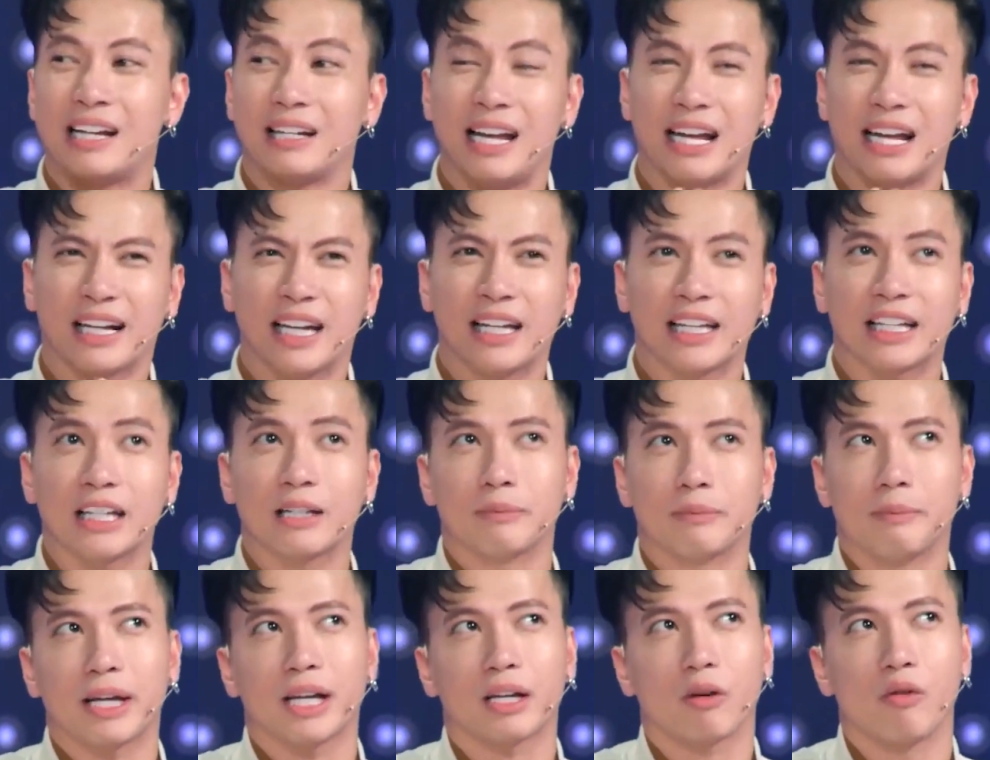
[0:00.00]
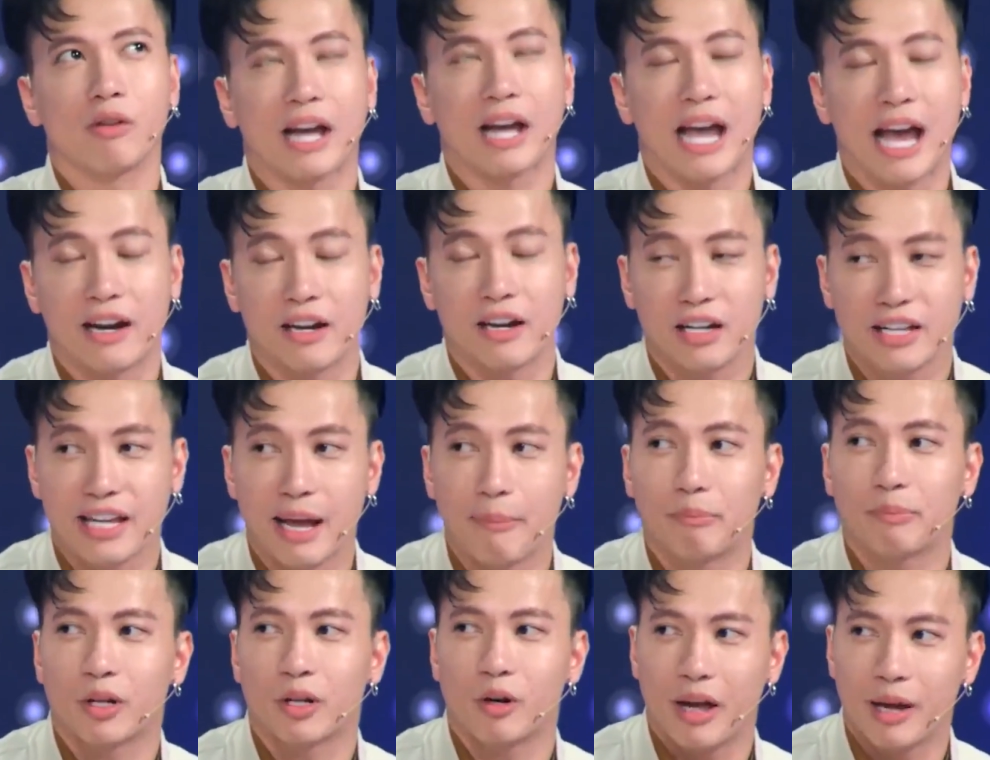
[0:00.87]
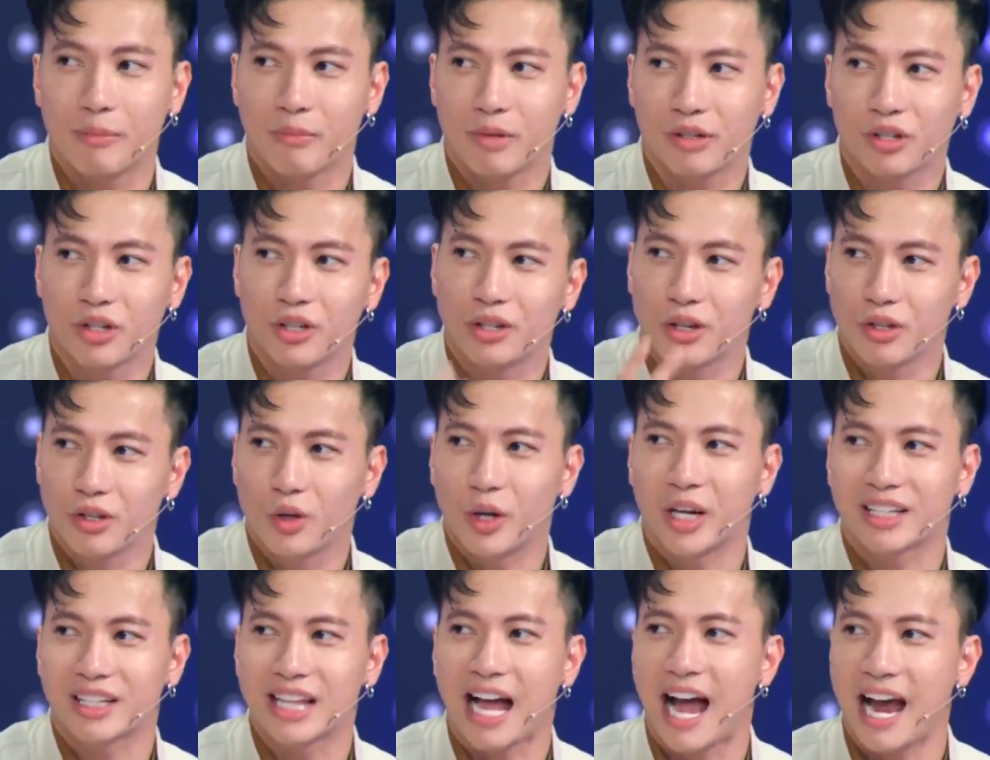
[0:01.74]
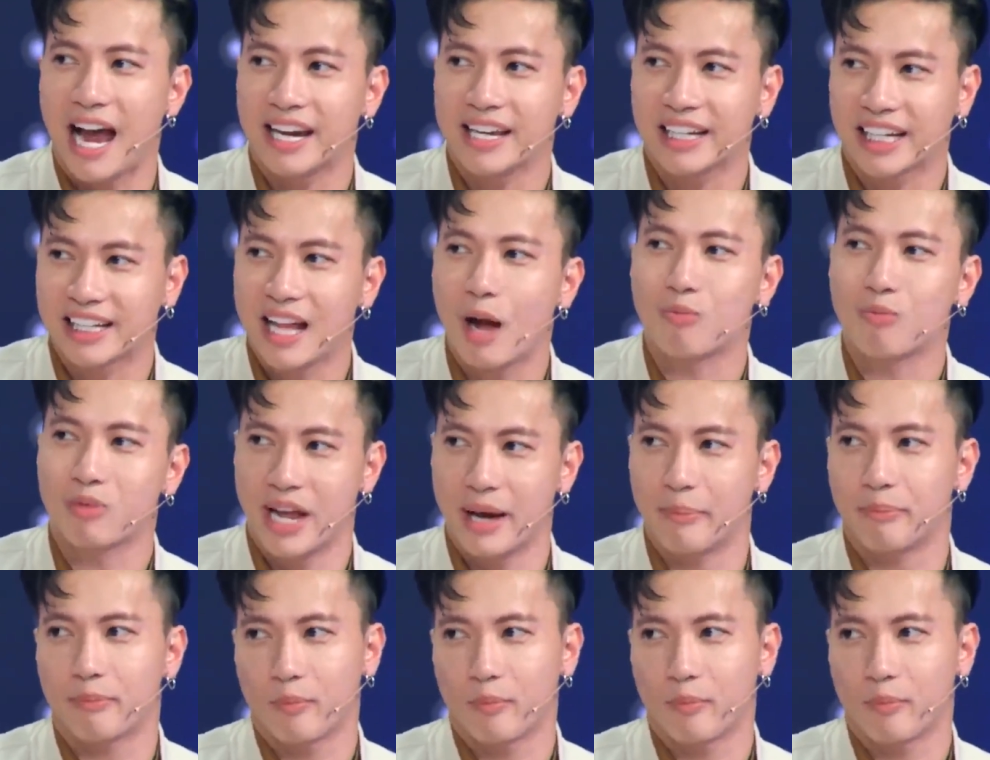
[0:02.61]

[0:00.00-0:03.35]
đây là là cái, cái mấy cái con gà đó nó nhập vô em nó nó truyền tải cái thông